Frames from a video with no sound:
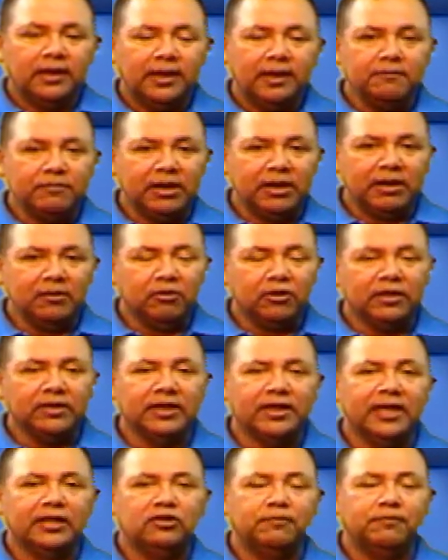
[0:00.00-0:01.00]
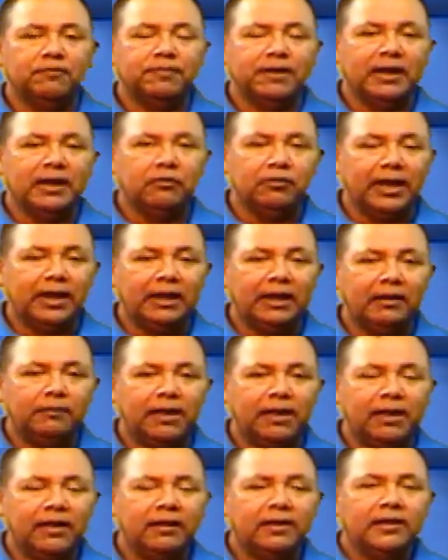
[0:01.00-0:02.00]
en vivo y directo para
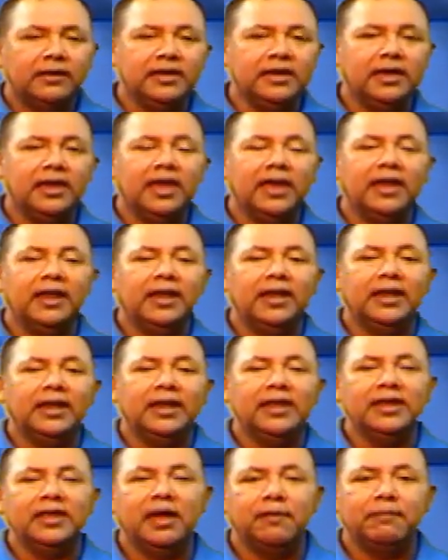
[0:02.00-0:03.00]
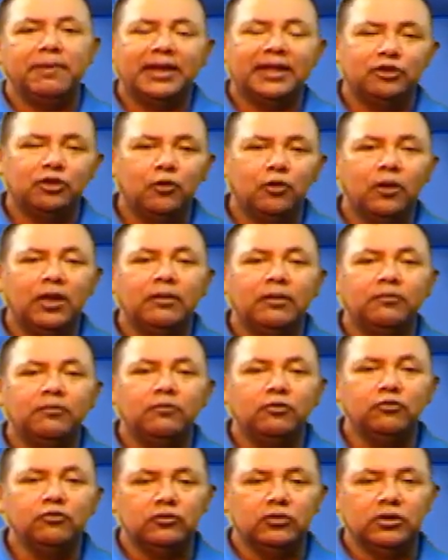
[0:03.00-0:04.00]
Huigalpa y en línea para todo el
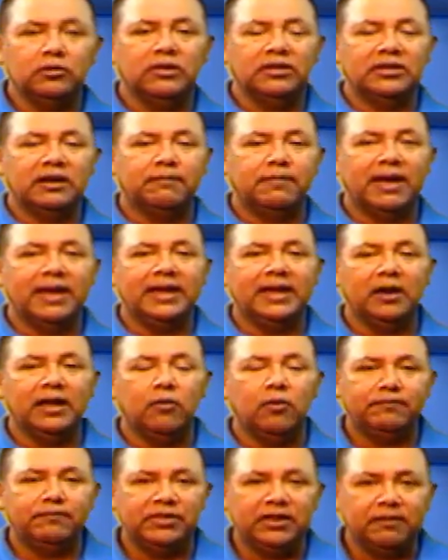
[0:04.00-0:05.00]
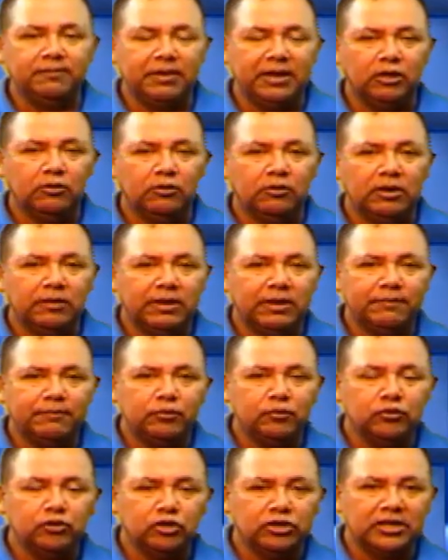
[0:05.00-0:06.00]
mundo en nuestra página web
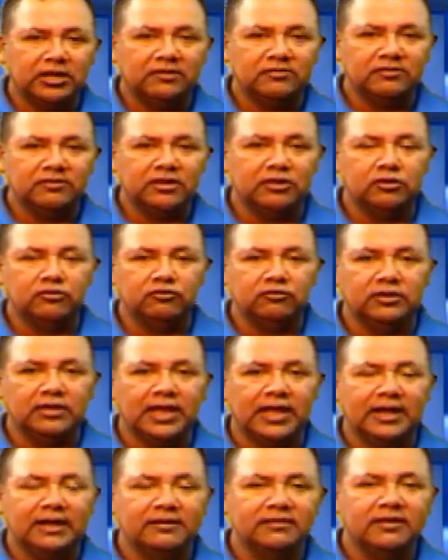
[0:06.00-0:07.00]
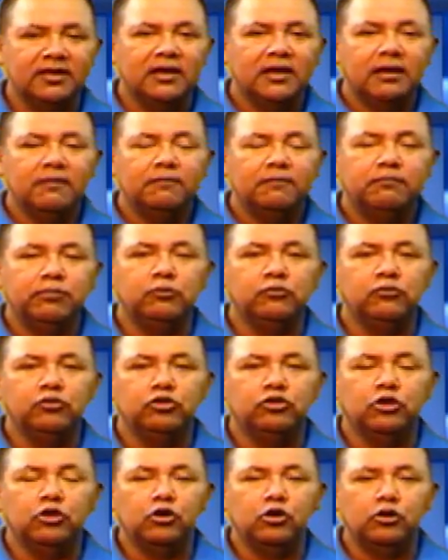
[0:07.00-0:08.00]

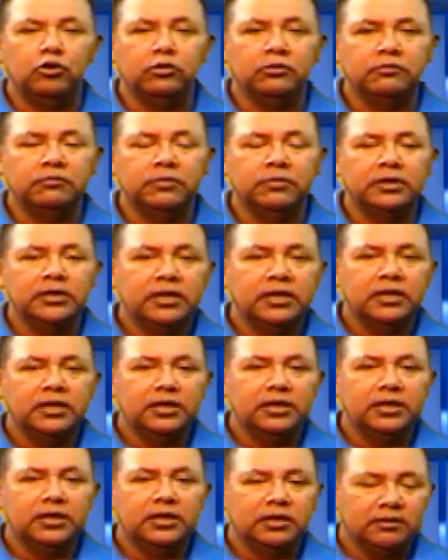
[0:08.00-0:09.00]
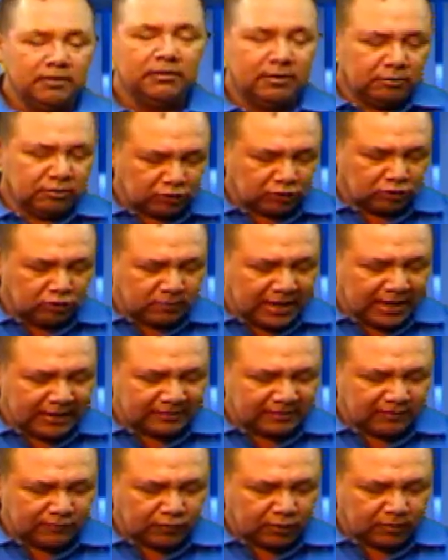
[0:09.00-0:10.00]
www.telecentrochontales.com. Y vamos a continuar con
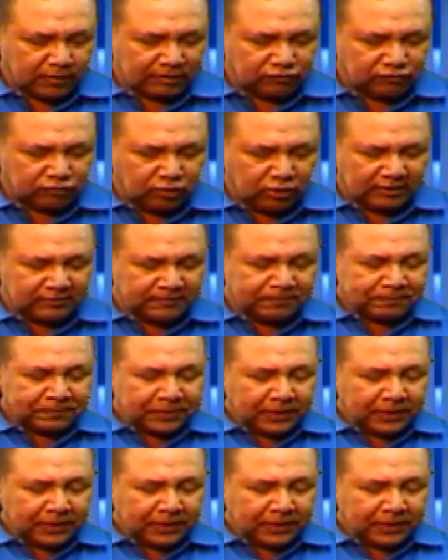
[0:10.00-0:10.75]
más informaciones.